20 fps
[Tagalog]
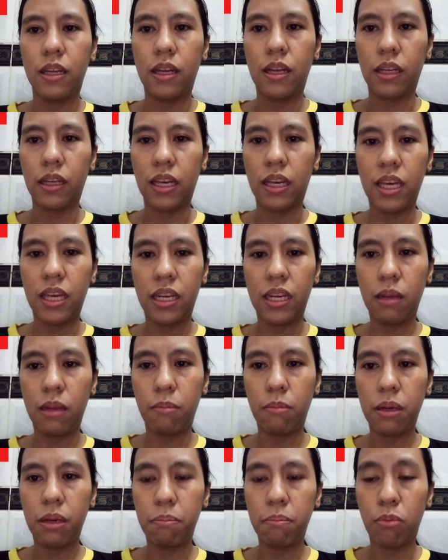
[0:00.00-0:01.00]
Kaya
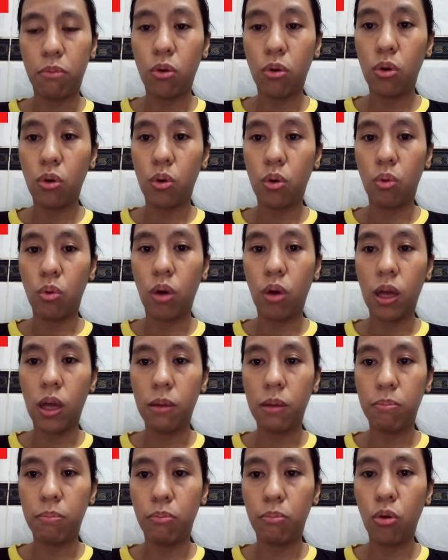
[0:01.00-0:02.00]
naman po, huwag
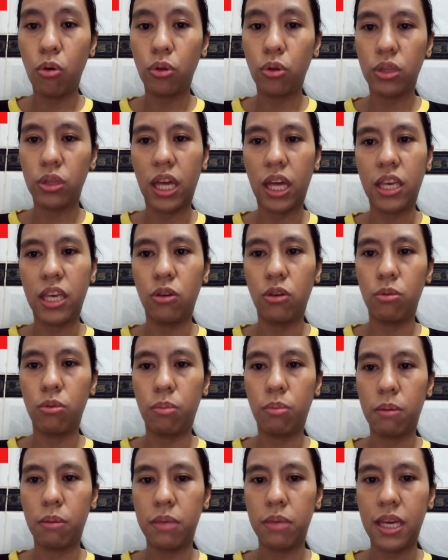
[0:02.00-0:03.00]
po tayong
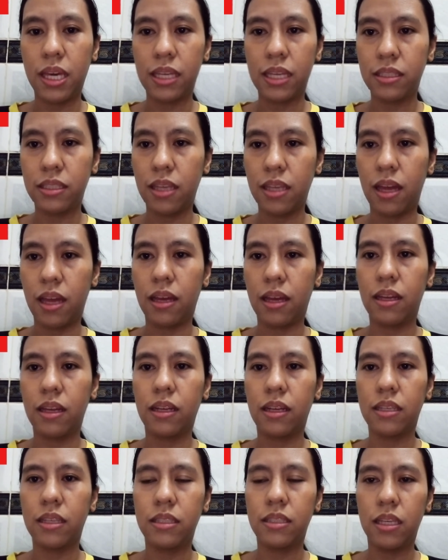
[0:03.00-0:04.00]
mamihasa
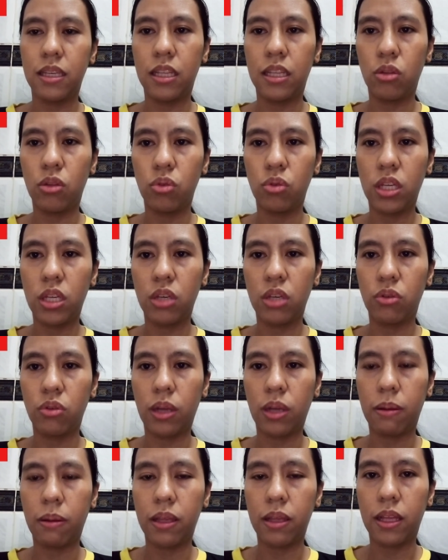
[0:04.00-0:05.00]
kasi ito na yung
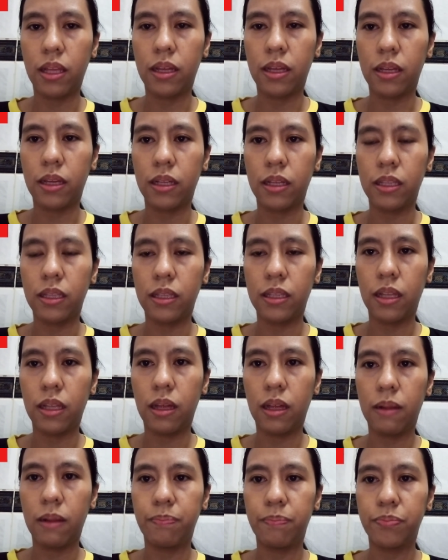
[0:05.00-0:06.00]
uh,
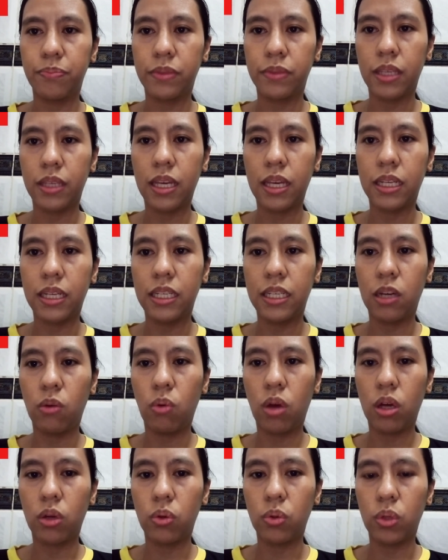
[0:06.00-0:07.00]
kaya
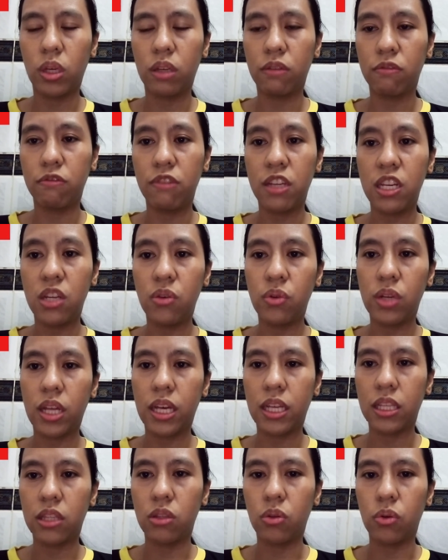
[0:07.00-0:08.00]
ginawa ko ang video na
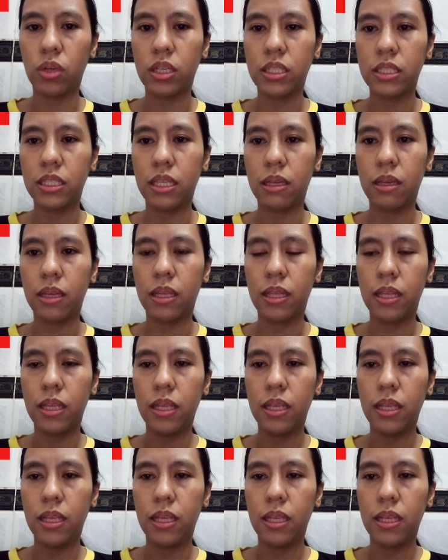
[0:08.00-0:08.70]
ito kasi